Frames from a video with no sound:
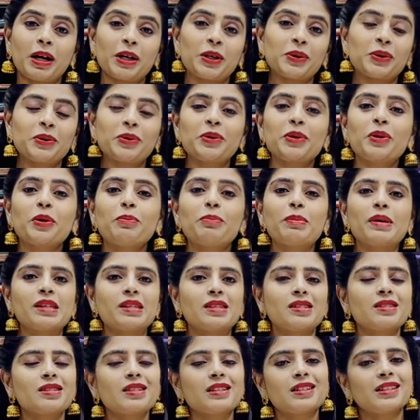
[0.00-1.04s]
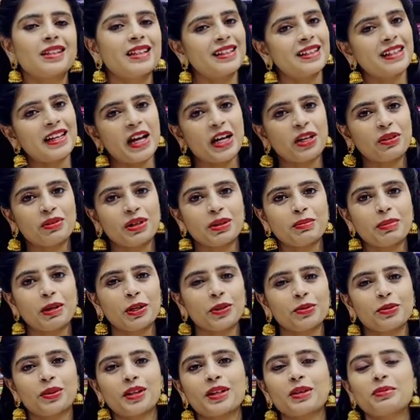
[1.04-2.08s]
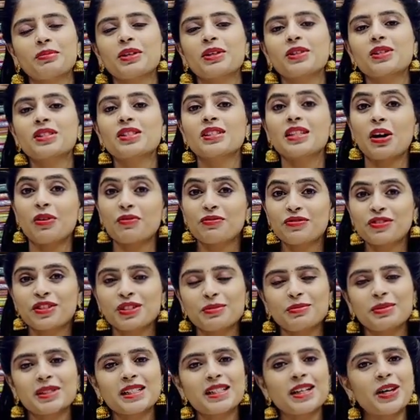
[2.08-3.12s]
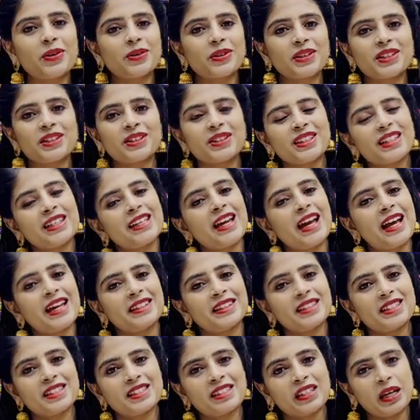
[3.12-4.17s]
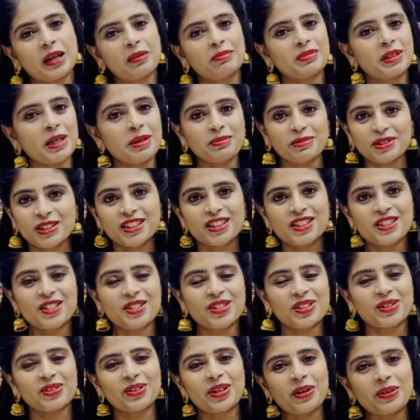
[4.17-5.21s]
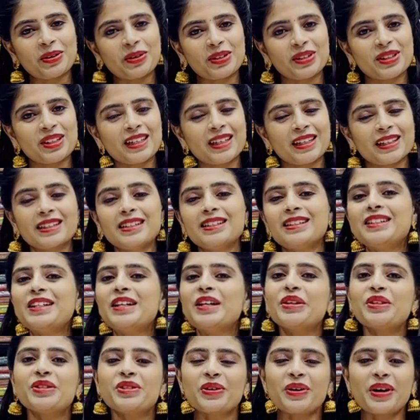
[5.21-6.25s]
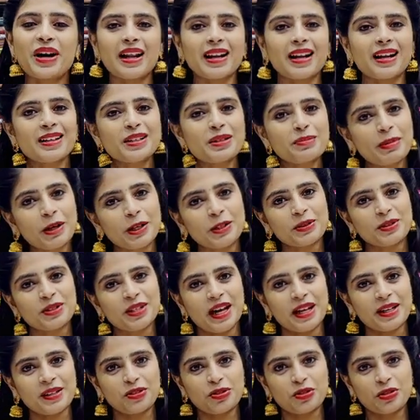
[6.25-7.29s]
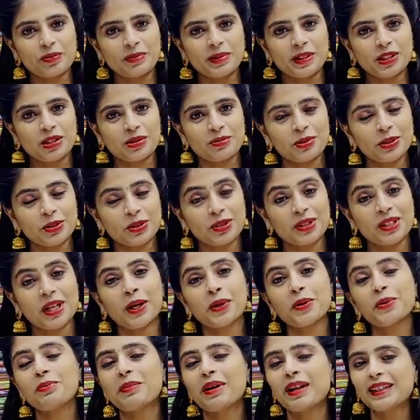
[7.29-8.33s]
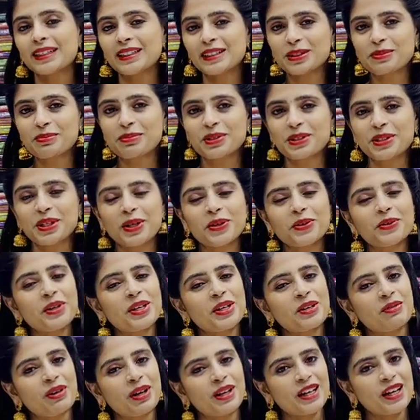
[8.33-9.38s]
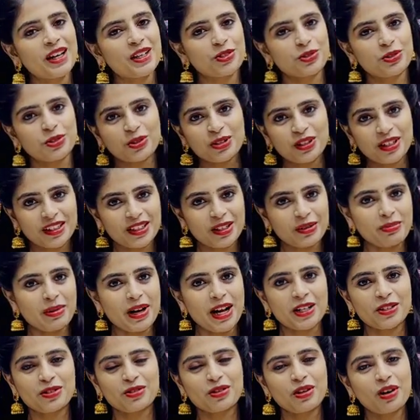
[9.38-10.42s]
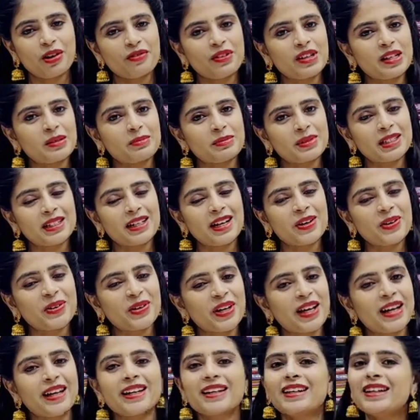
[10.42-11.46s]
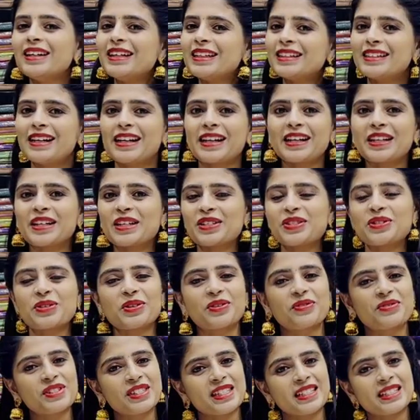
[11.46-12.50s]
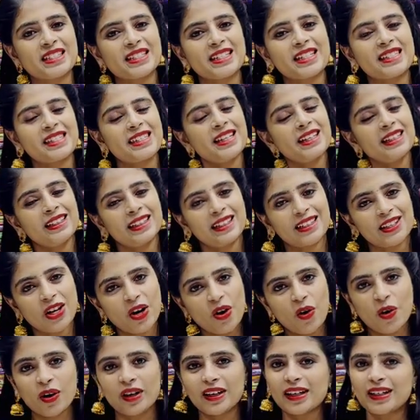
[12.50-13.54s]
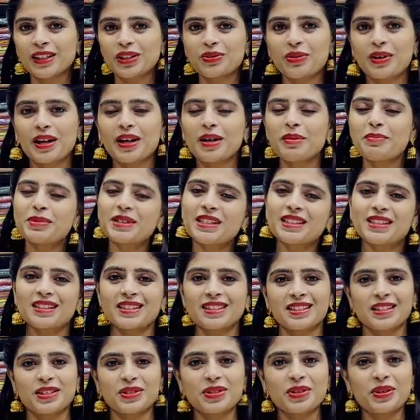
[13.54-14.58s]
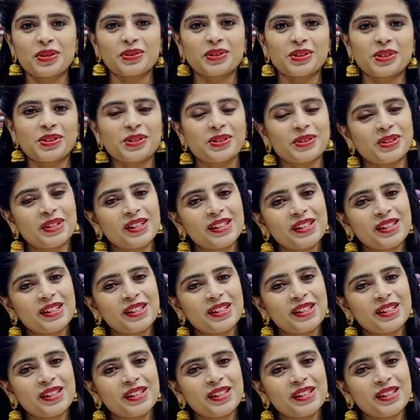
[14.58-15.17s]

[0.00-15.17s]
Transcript: పట్టులో బెస్ట్ అంటేనే లైట్ వెయిట్ పట్టు అండి బికాస్ కంఫర్టబుల్గా ఉంటుంది అట్ ద సేమ్ టైం రిచ్నెస్ కూడా ఉంటుంది కదా సో అలాంటి పట్టు శారీస్ చూపించబోతున్నాను మళ్ళీ చెప్తున్నాను ఇవన్నీ అశోక్ నగర్ బ్రాంచ్లో అవైలబుల్గా ఉన్నాయి డైరెక్ట్గా స్టోర్ విజిట్ చేసి లేదా ఆన్లైన్ ద్వారా పర్చేస్ చేసుకోవచ్చు